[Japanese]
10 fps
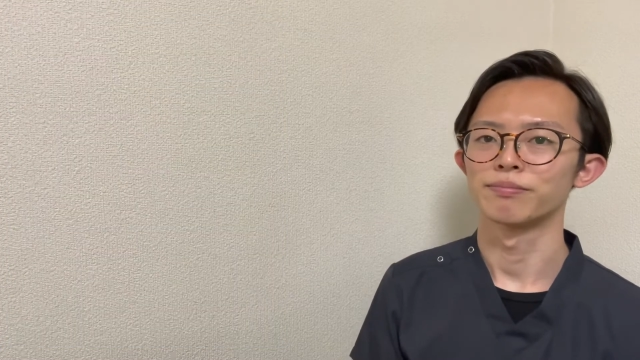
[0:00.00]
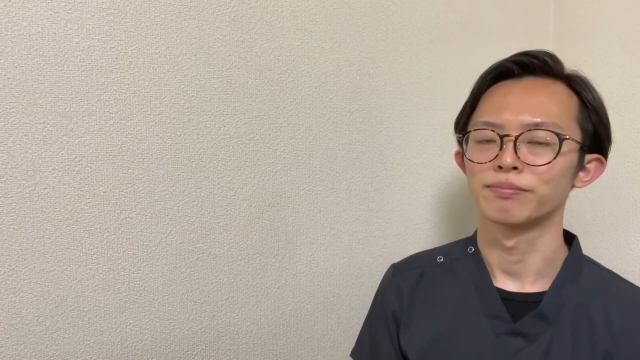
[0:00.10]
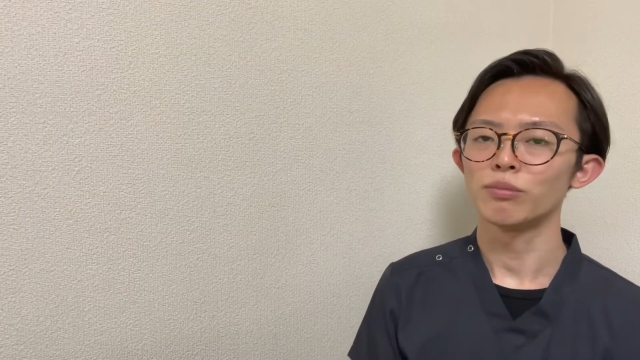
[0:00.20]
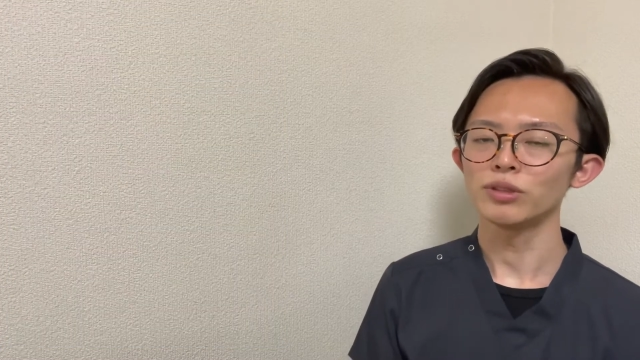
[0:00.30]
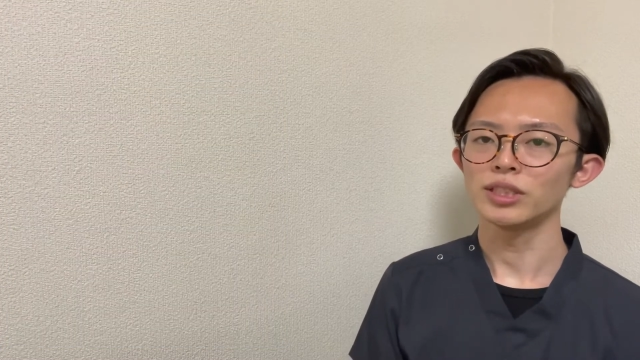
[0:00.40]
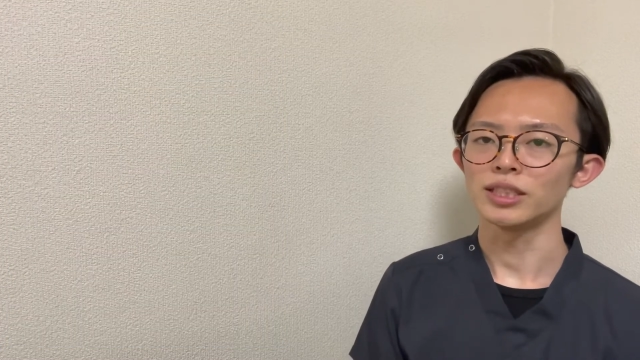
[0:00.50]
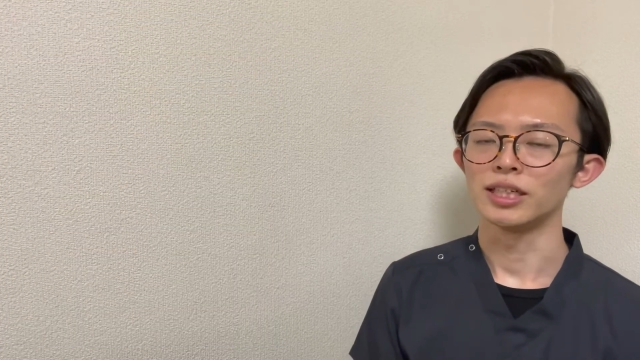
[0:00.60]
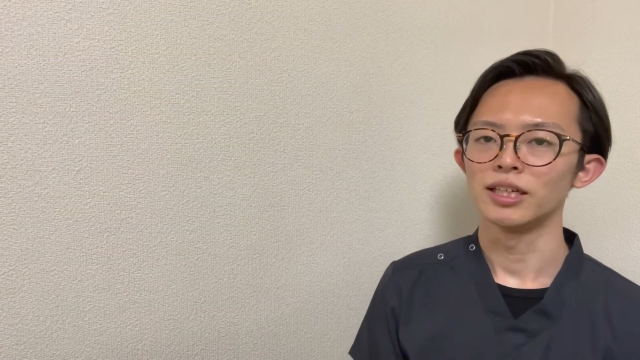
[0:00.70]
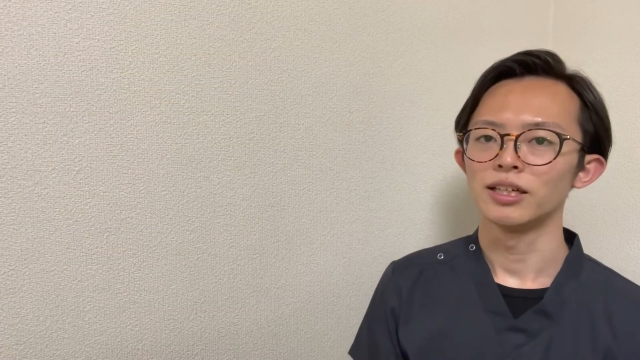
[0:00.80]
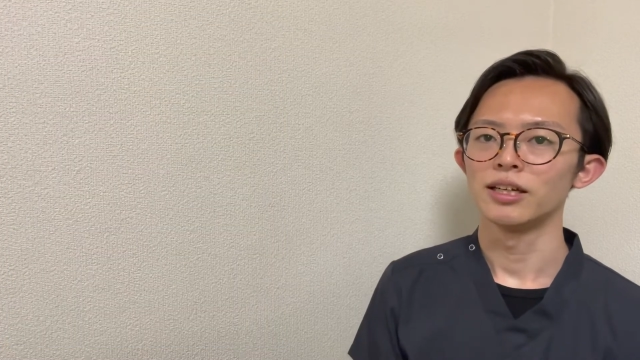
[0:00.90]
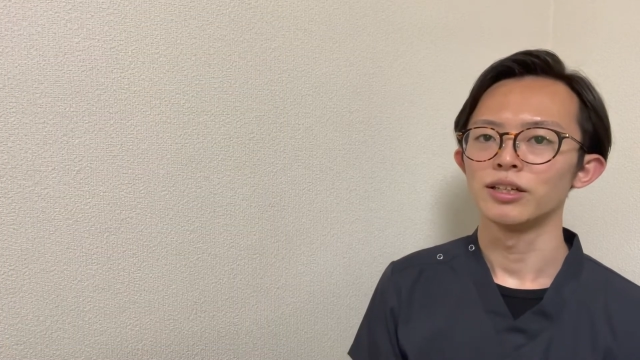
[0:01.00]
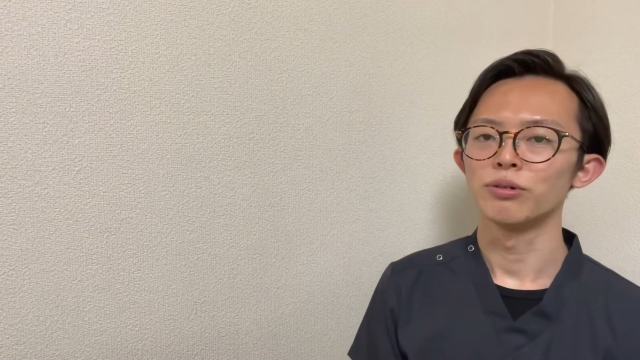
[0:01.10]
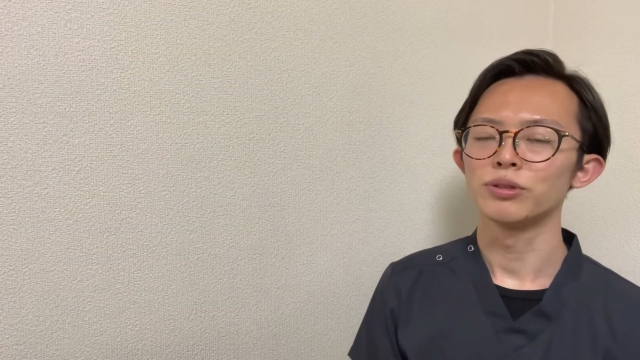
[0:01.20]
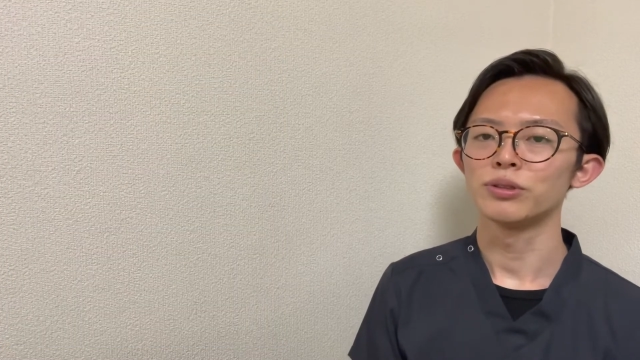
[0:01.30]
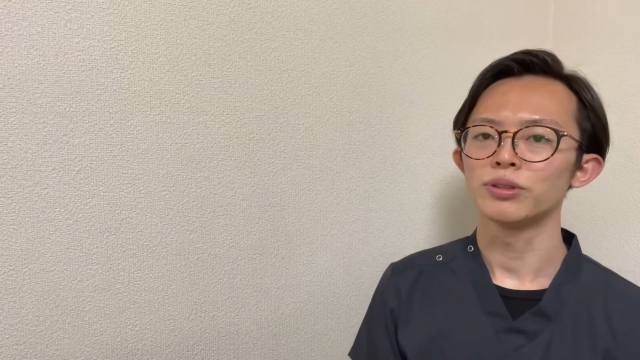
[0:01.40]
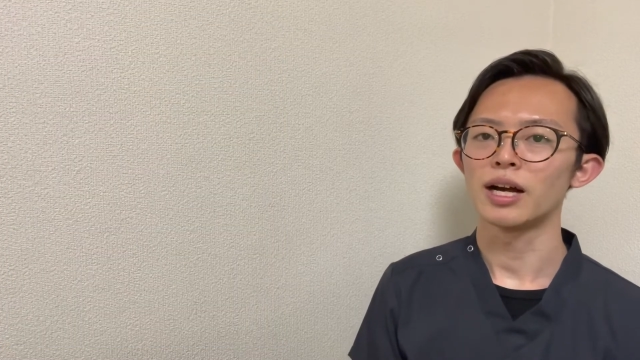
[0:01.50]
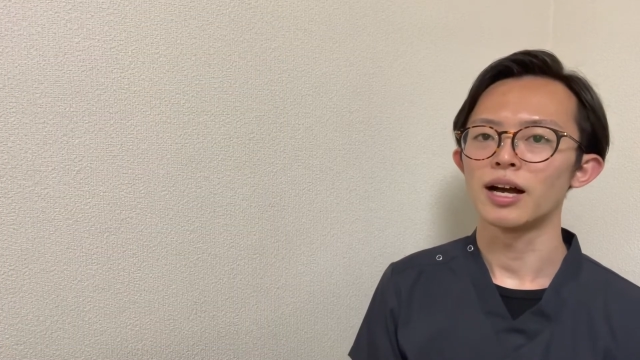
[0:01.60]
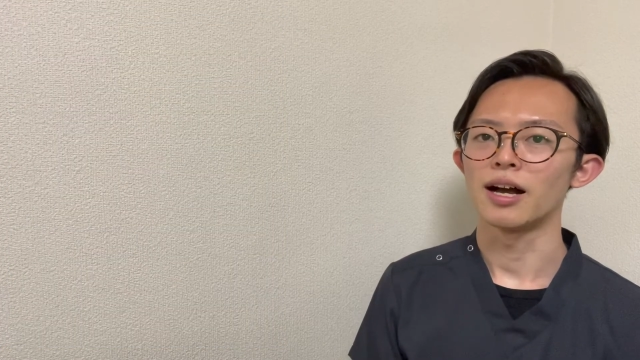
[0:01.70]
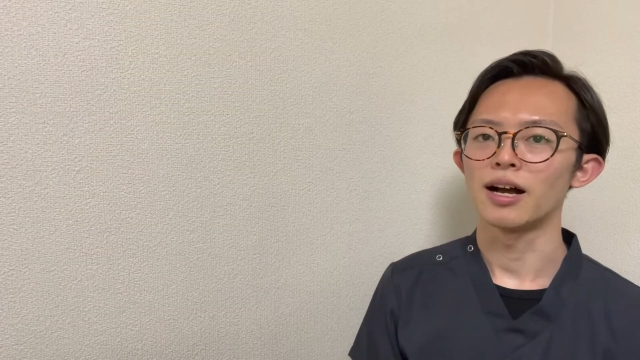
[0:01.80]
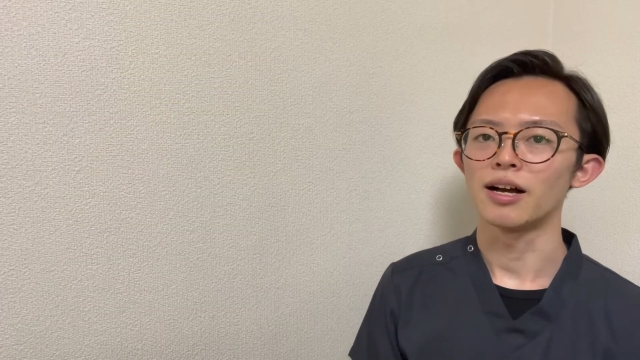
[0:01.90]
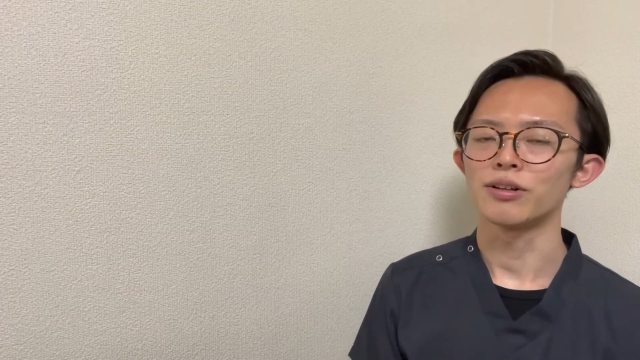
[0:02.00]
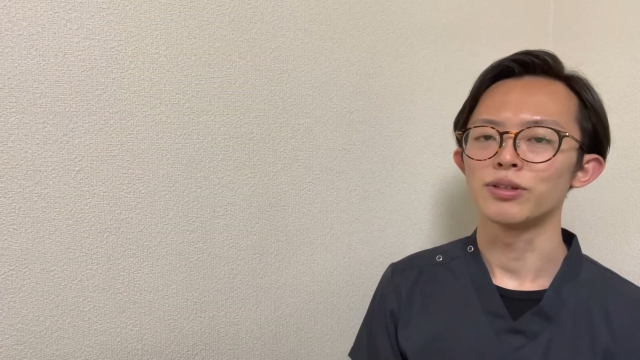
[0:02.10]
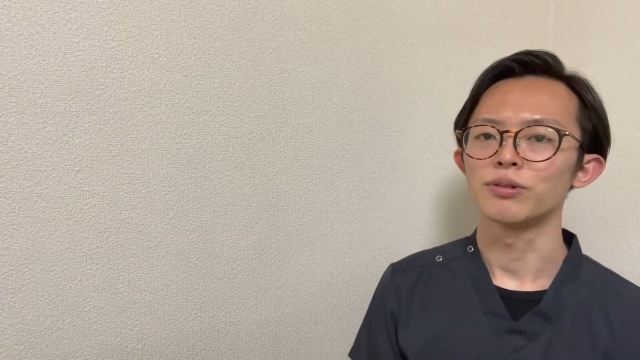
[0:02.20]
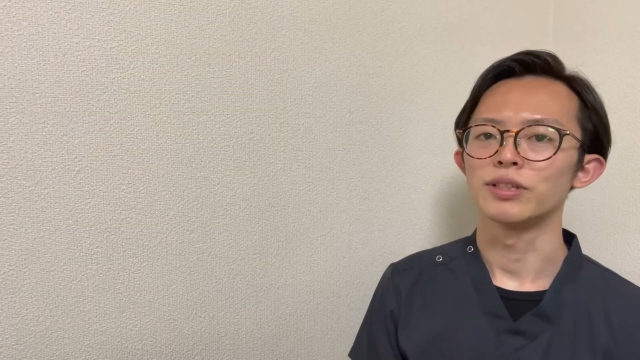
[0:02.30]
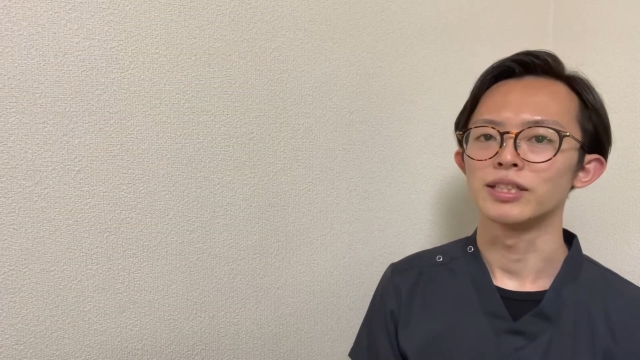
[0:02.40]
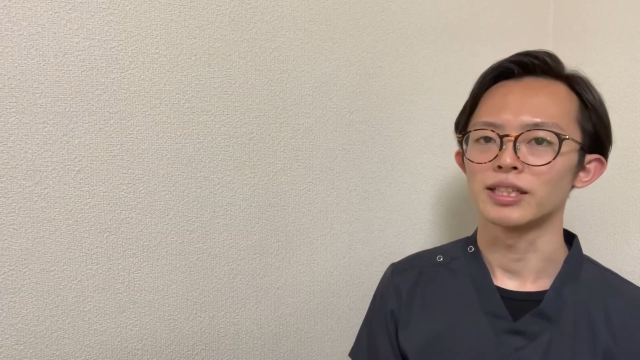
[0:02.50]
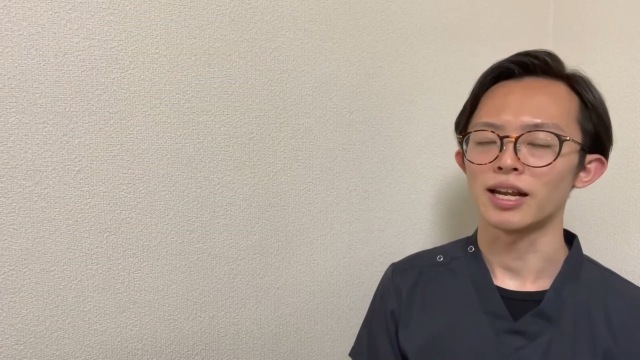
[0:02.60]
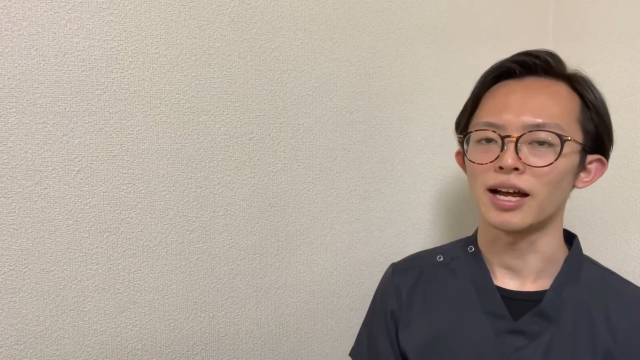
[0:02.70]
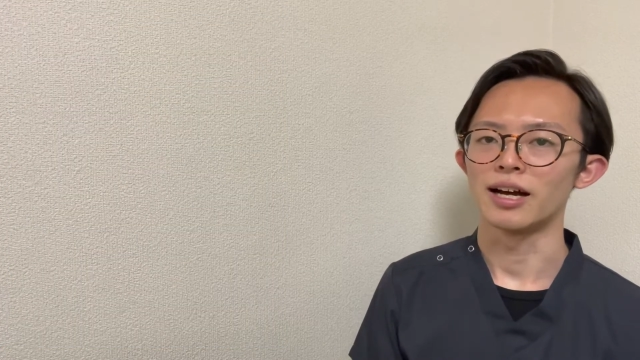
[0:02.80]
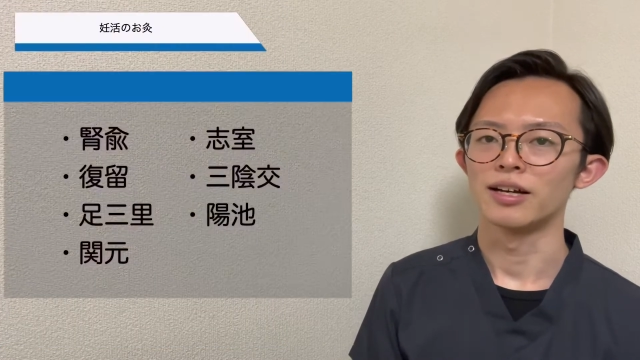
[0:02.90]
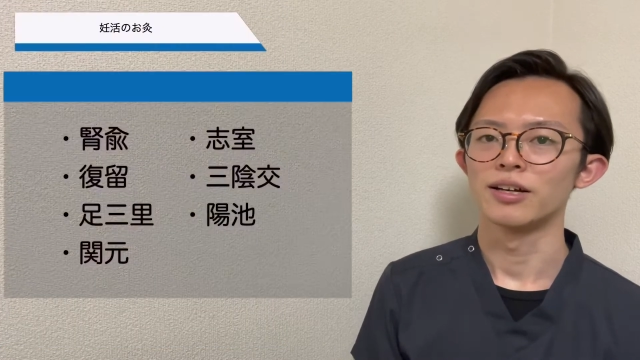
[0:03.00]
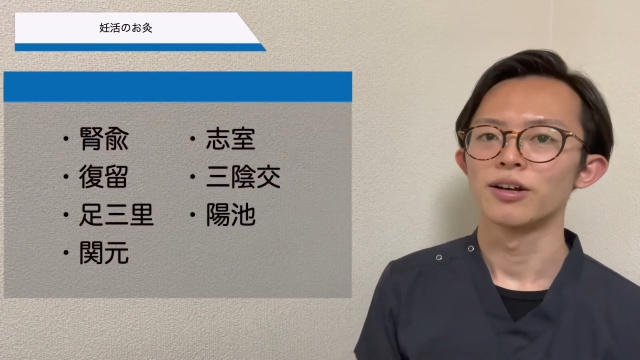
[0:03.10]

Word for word: もし余裕があるようでしたら、